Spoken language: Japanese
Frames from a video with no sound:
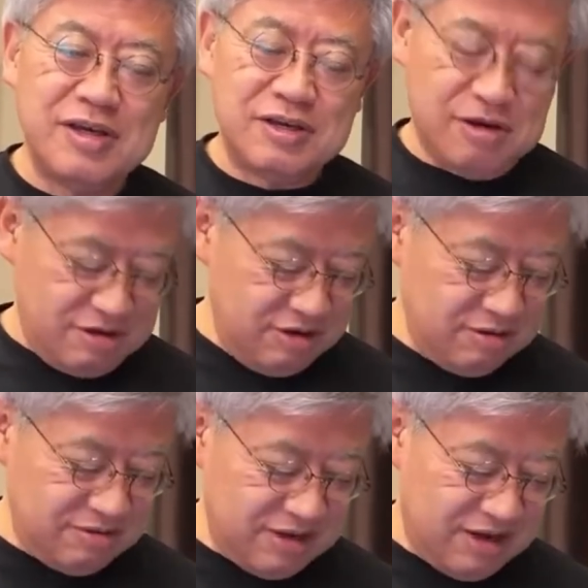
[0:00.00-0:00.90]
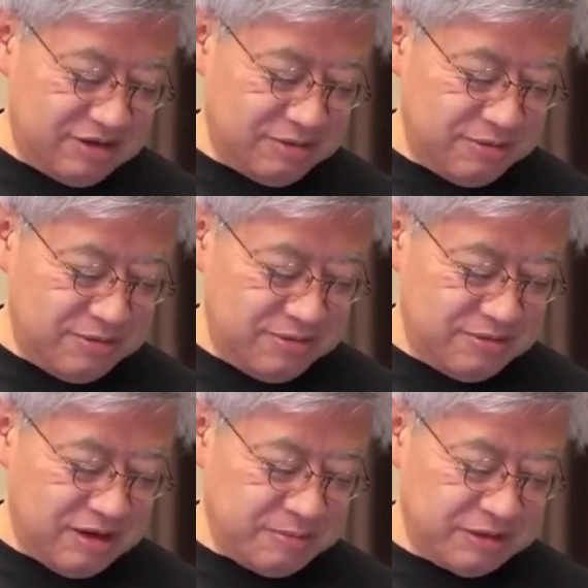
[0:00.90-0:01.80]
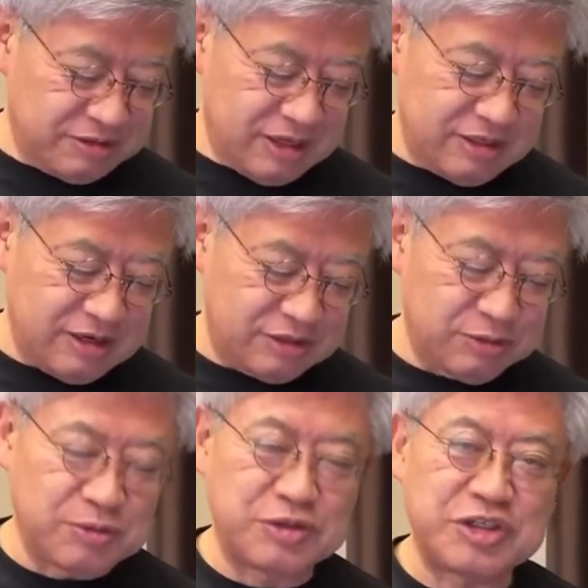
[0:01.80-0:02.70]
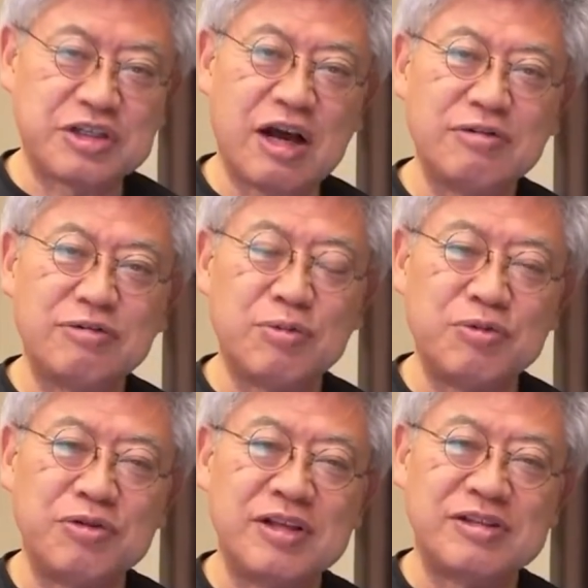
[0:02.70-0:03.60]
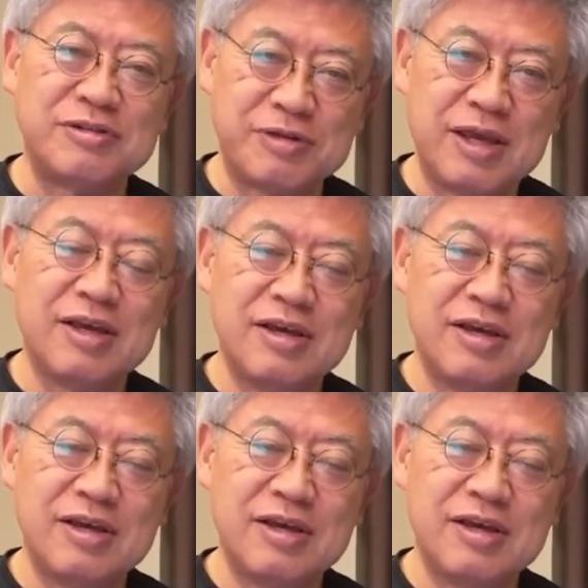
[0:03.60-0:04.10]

夜勤類だ、その、ナマズだってのはちょっと違うと思うんですよね。